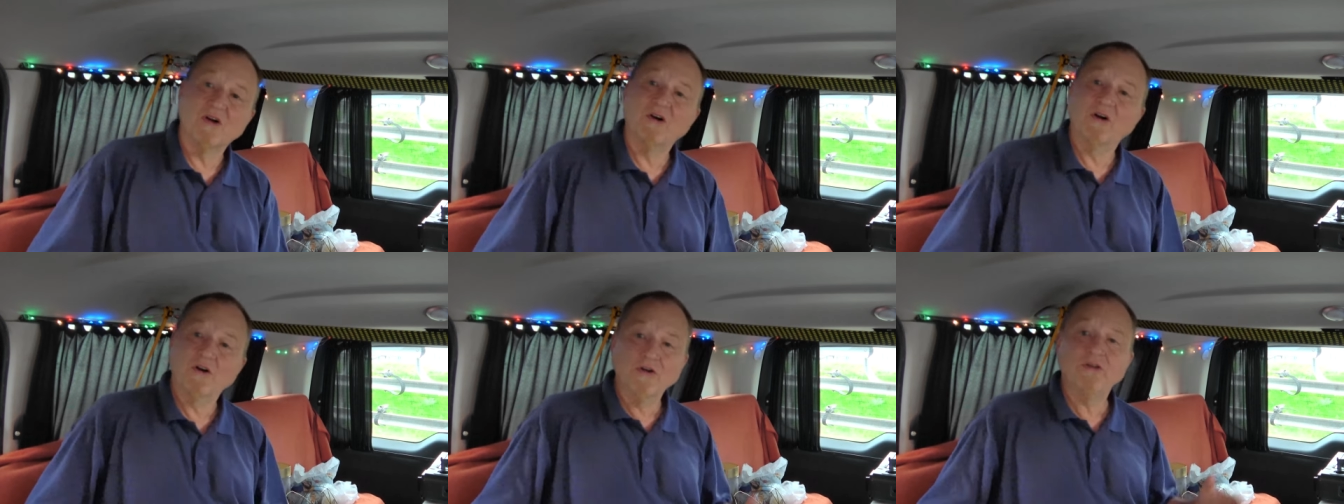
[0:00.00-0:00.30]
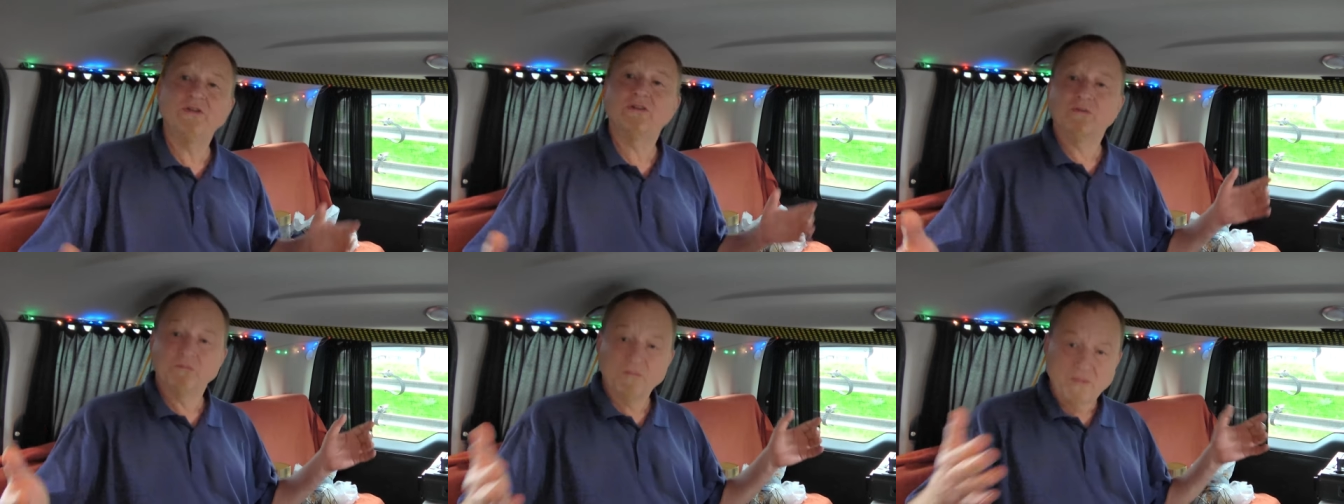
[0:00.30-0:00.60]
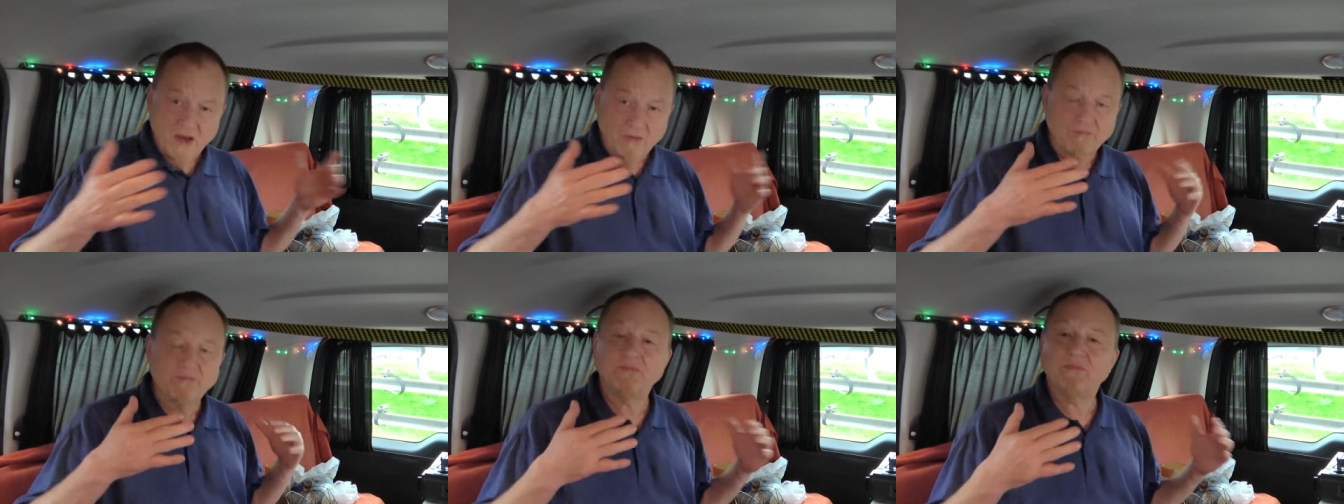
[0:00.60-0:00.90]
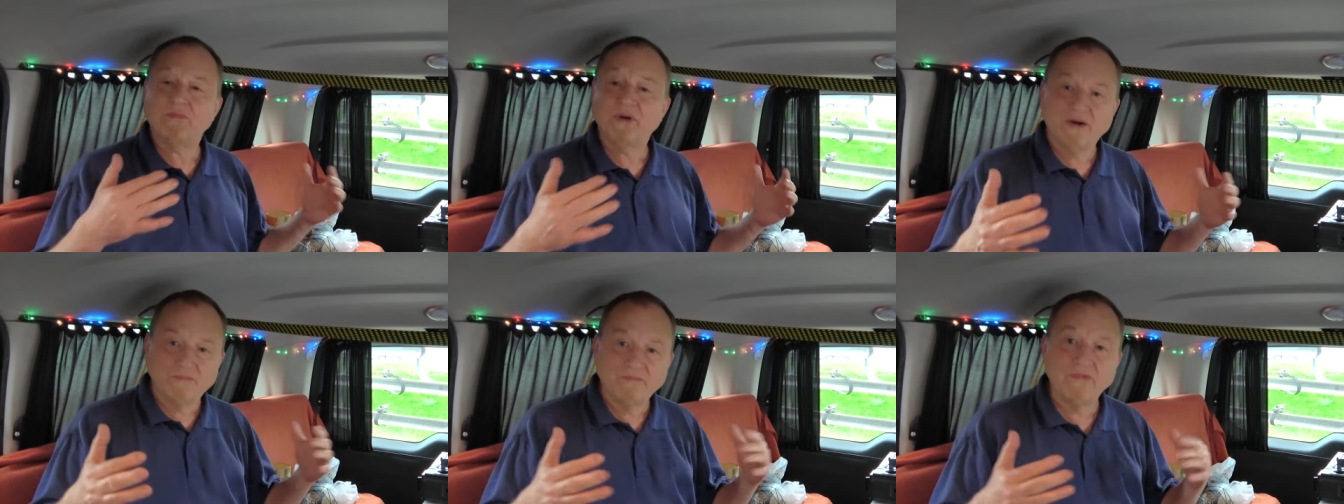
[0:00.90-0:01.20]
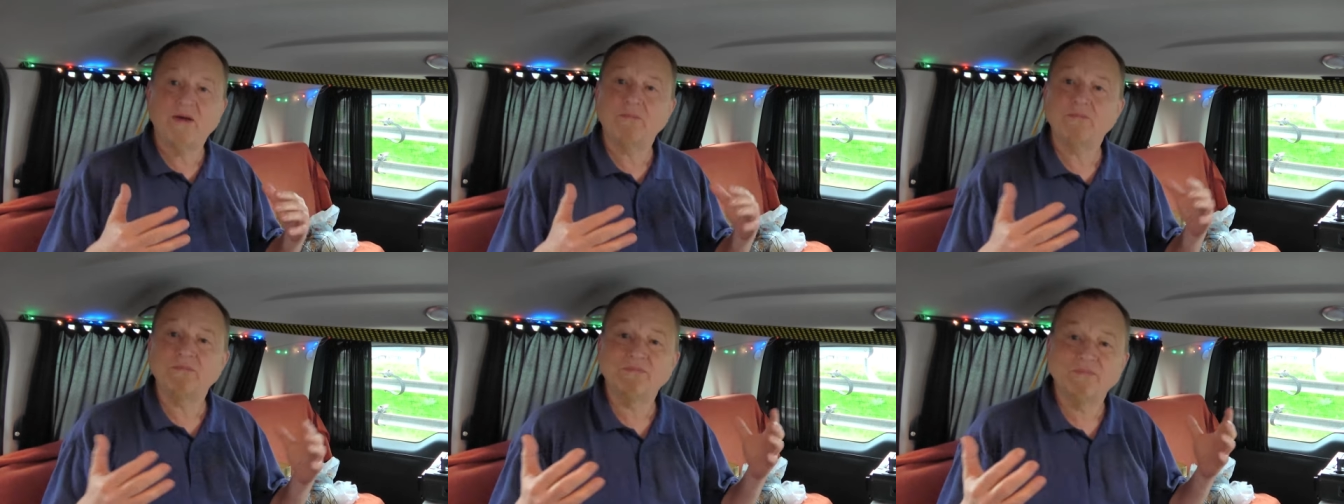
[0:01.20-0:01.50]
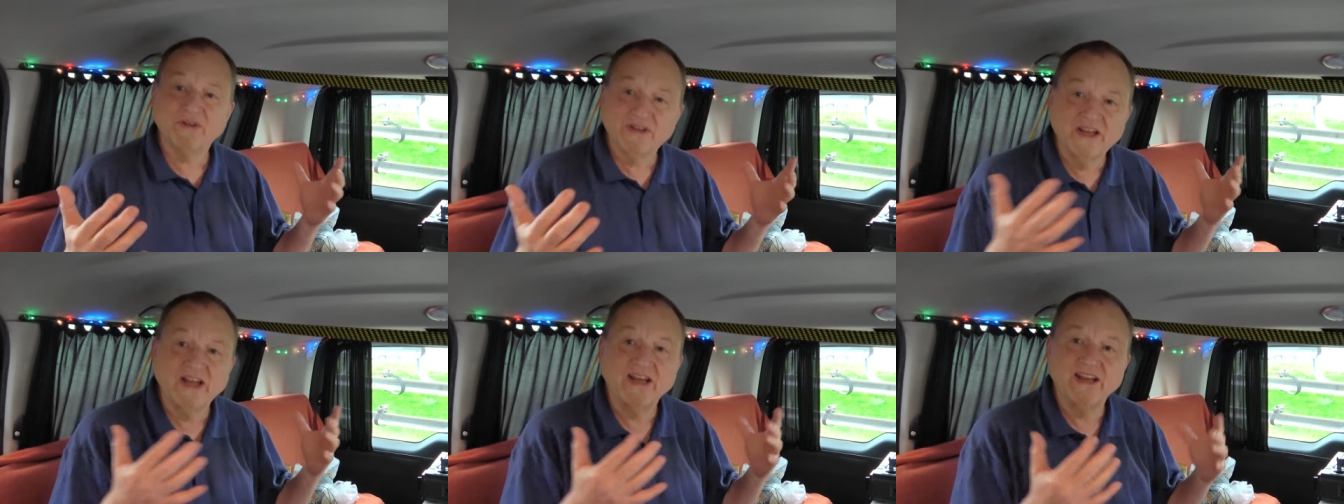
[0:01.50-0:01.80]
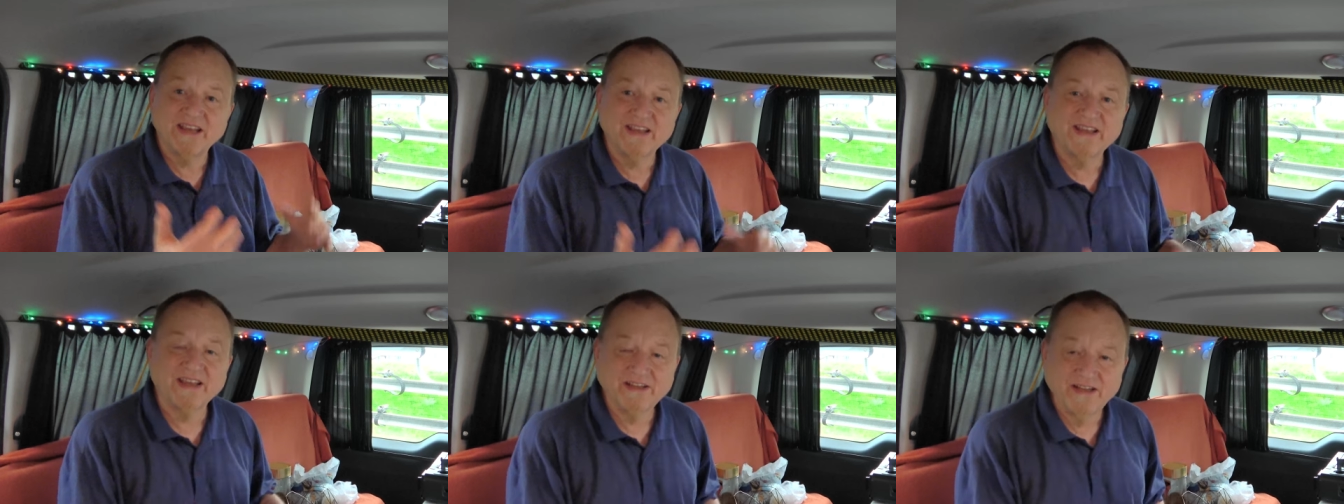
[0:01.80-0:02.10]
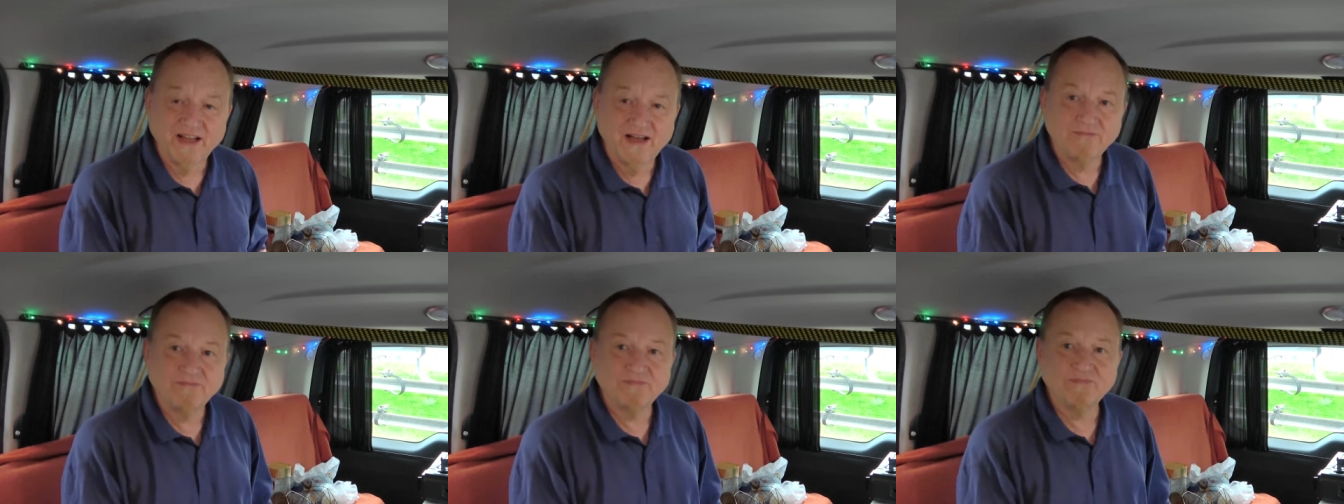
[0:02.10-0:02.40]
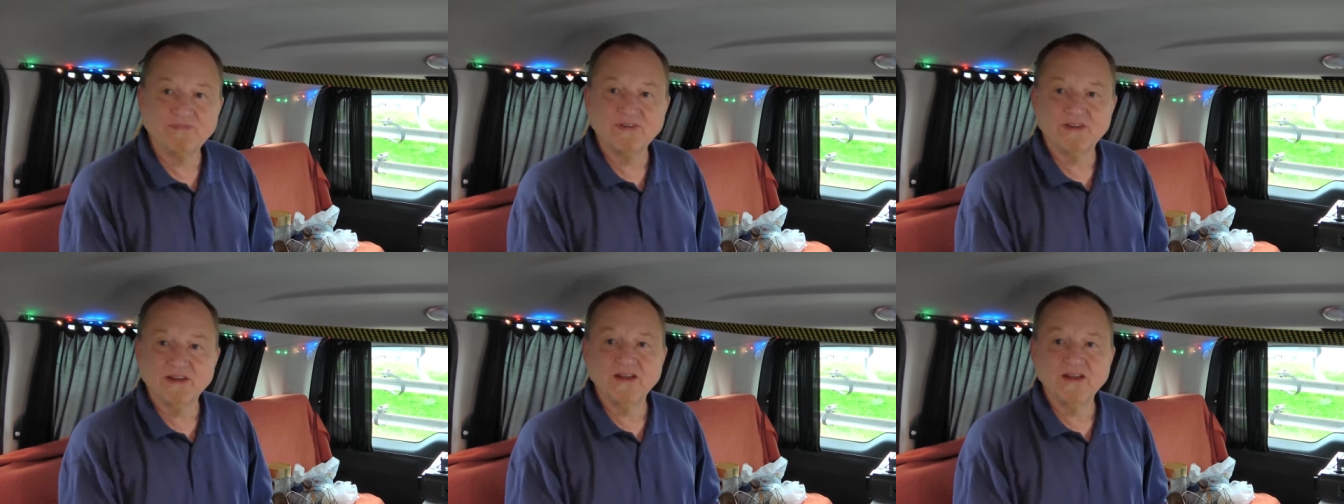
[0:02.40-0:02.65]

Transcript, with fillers: Und wir, wir, wir, wir den gesehen haben,